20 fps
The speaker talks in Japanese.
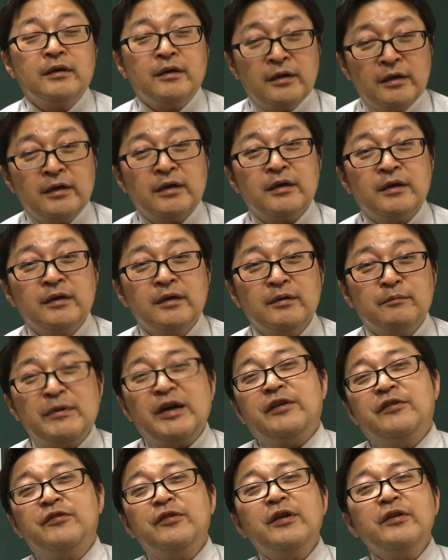えー、ま
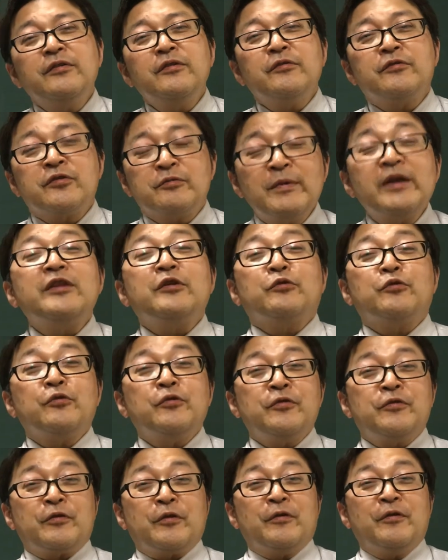あいずれにせよつまんない男
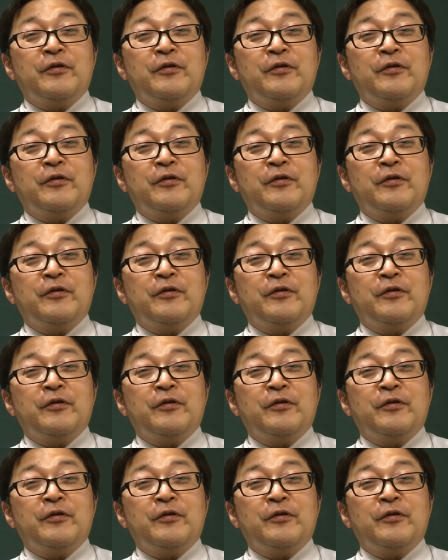ですよ。